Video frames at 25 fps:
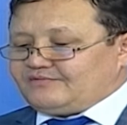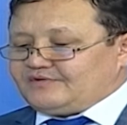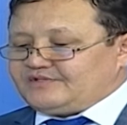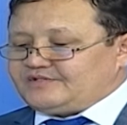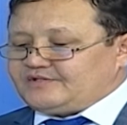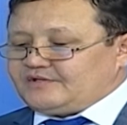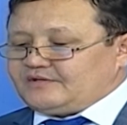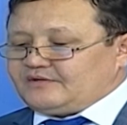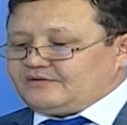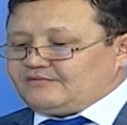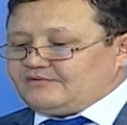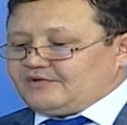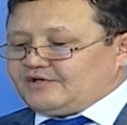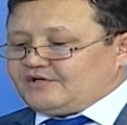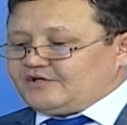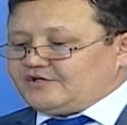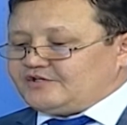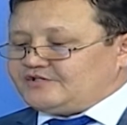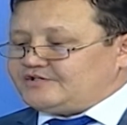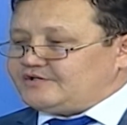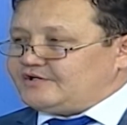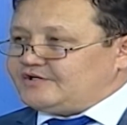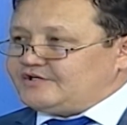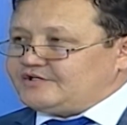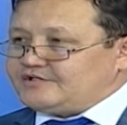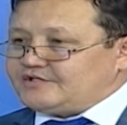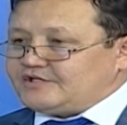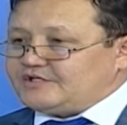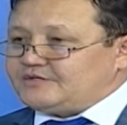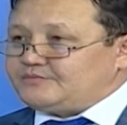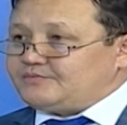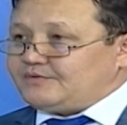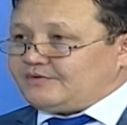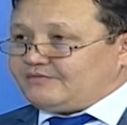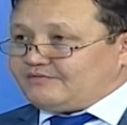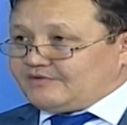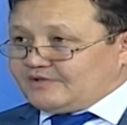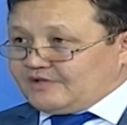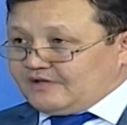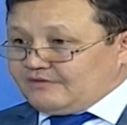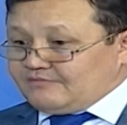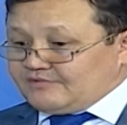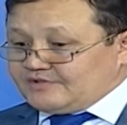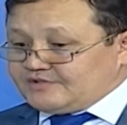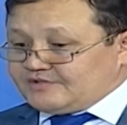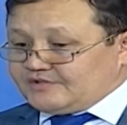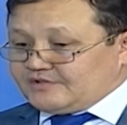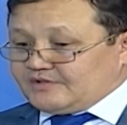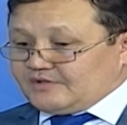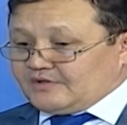восстановления исторической
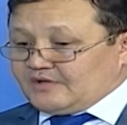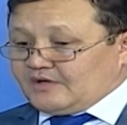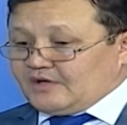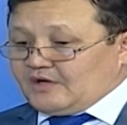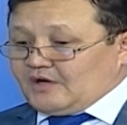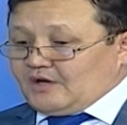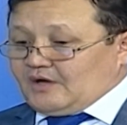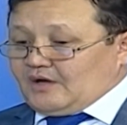справедливости